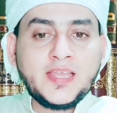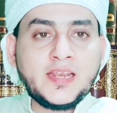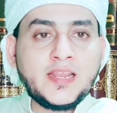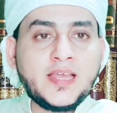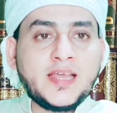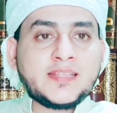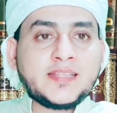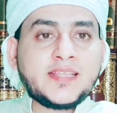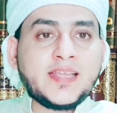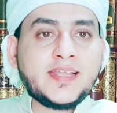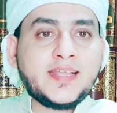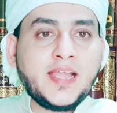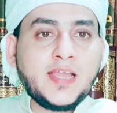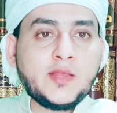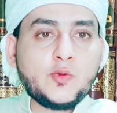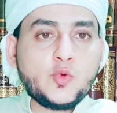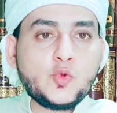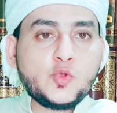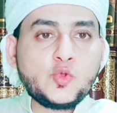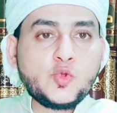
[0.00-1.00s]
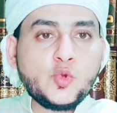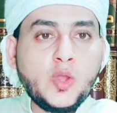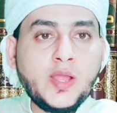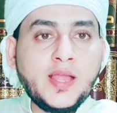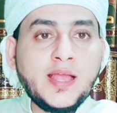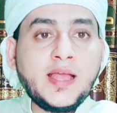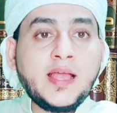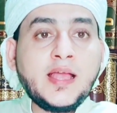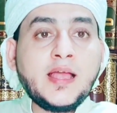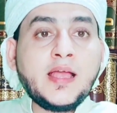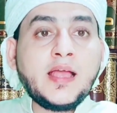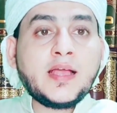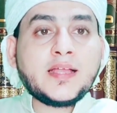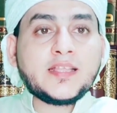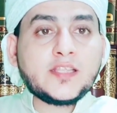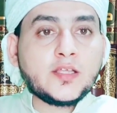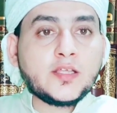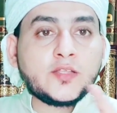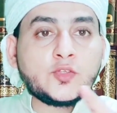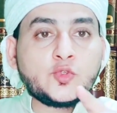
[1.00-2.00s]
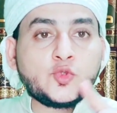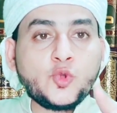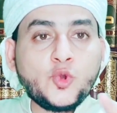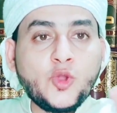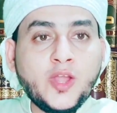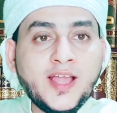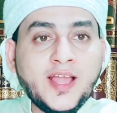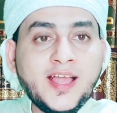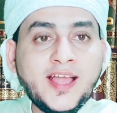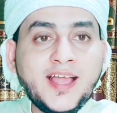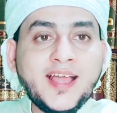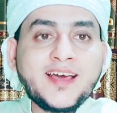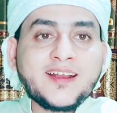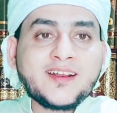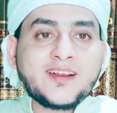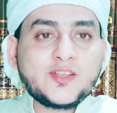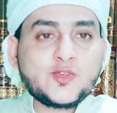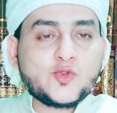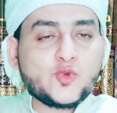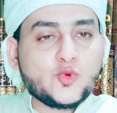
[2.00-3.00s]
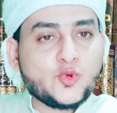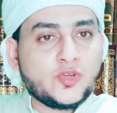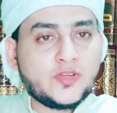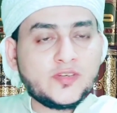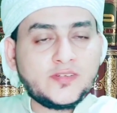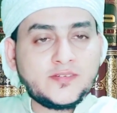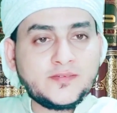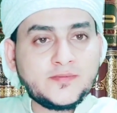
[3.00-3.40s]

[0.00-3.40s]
لا تجعلوا دعاء دعاء الرسول